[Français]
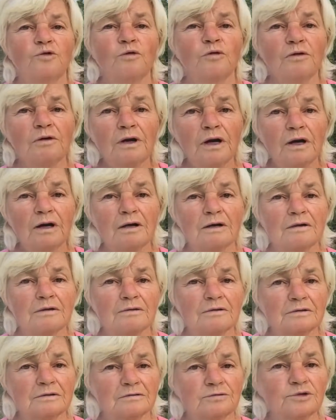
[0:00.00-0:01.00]
Donc là,
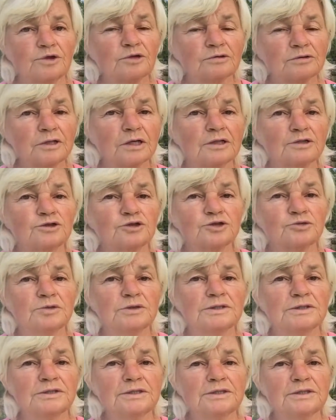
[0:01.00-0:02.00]
euh, on est en train de
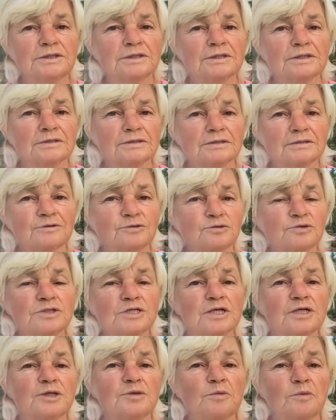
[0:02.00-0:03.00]
choisir
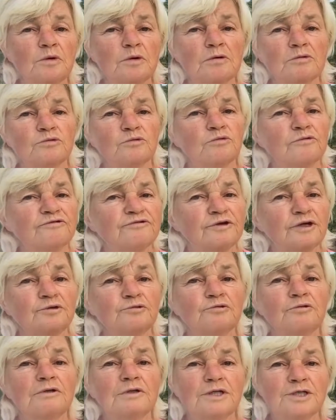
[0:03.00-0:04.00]
nos aliments, donc
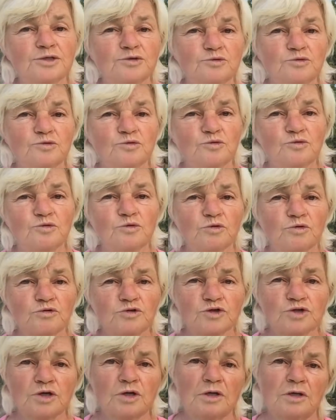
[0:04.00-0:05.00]
faire notre liste de
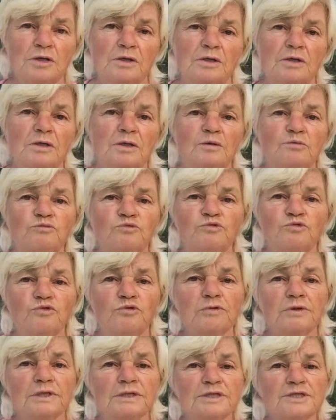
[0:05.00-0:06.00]
courses
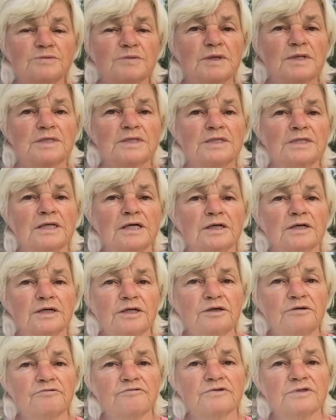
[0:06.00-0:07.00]
pour les semaines qui
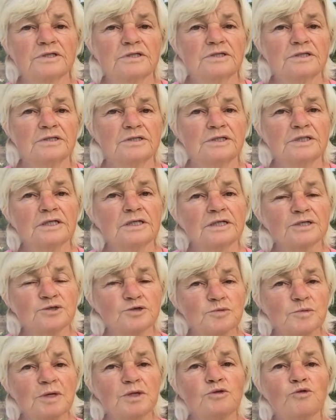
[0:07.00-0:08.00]
arrivent, c'est-à-dire la
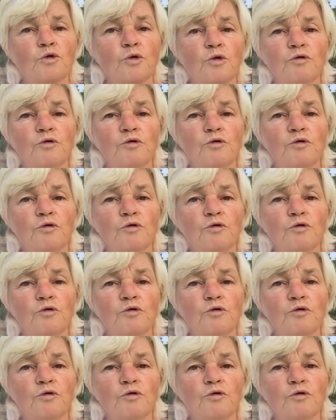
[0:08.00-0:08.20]
semaine